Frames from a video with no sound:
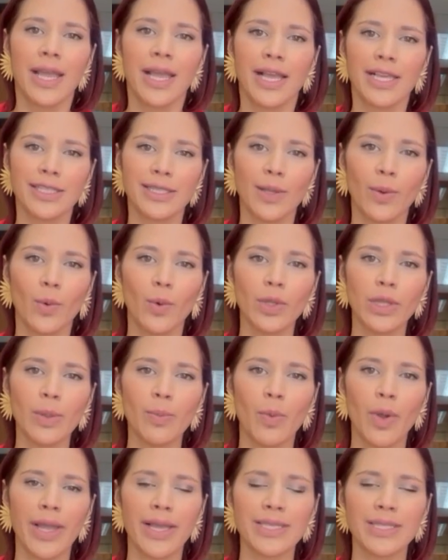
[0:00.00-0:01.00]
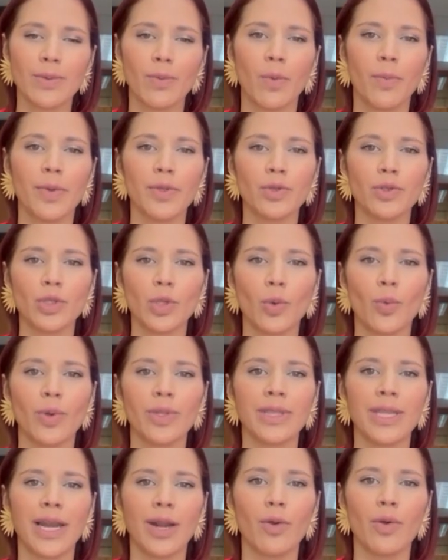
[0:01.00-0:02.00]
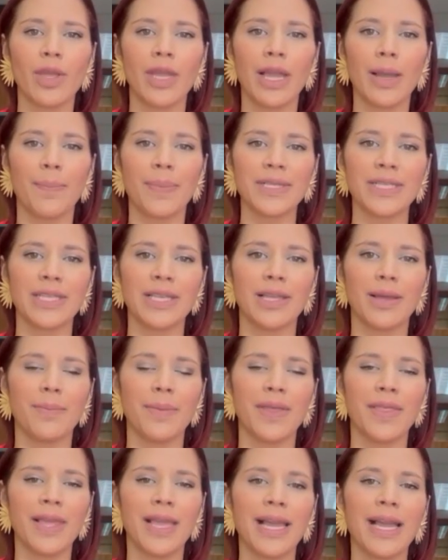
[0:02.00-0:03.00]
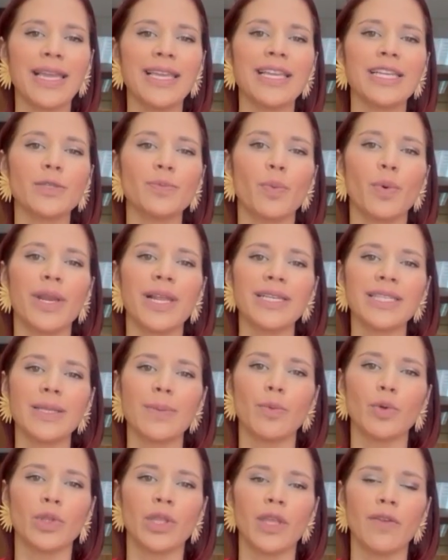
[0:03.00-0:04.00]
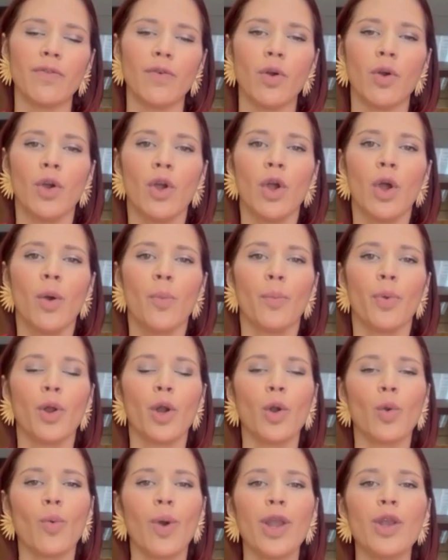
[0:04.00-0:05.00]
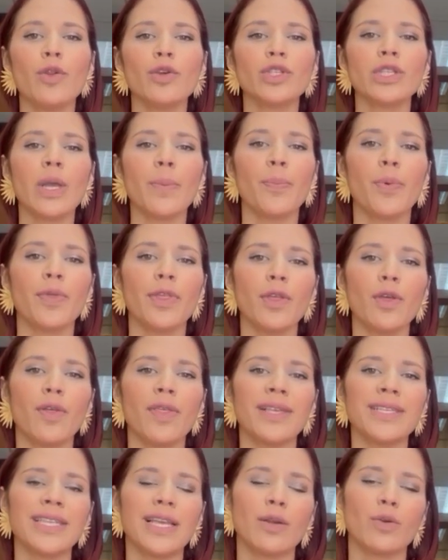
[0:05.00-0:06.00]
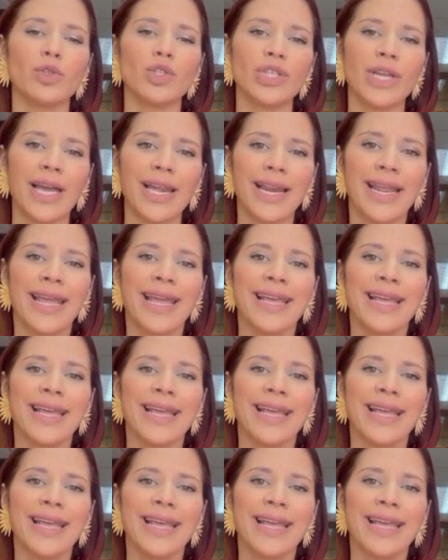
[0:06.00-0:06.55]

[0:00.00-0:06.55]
Este último en este momento se encuentra con incapacidad médica y es por este motivo por el cual no se ha podido desarrollar